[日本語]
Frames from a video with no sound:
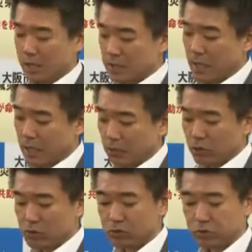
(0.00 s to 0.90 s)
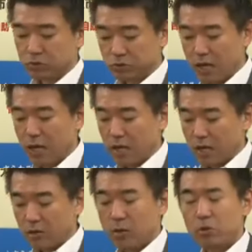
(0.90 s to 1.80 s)
再稼働するというのは
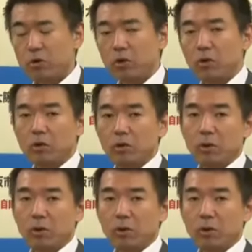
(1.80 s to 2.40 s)
これはもう